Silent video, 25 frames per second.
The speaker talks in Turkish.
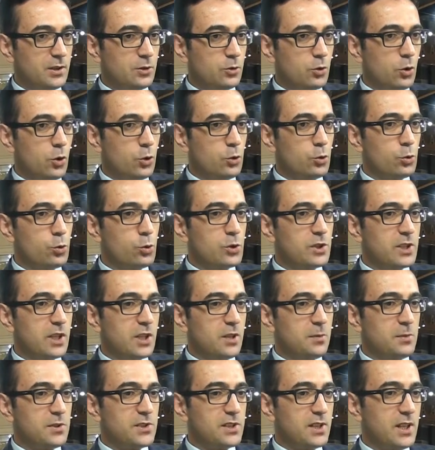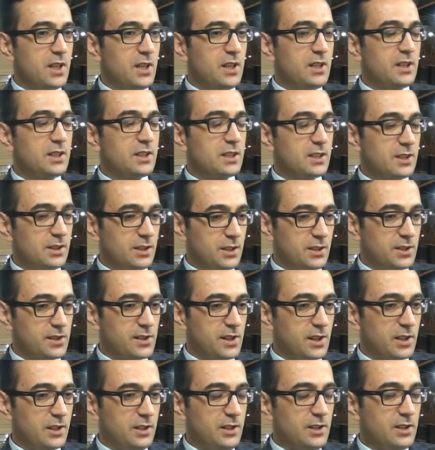Dördüncü senemize girdik
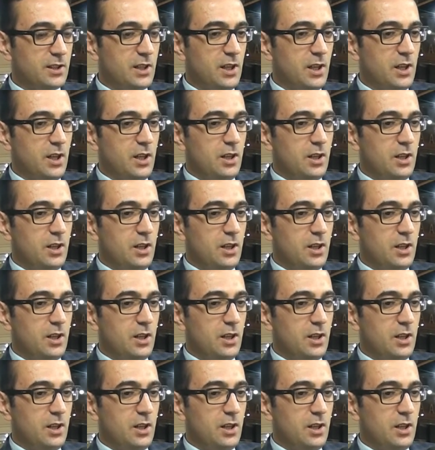sayılır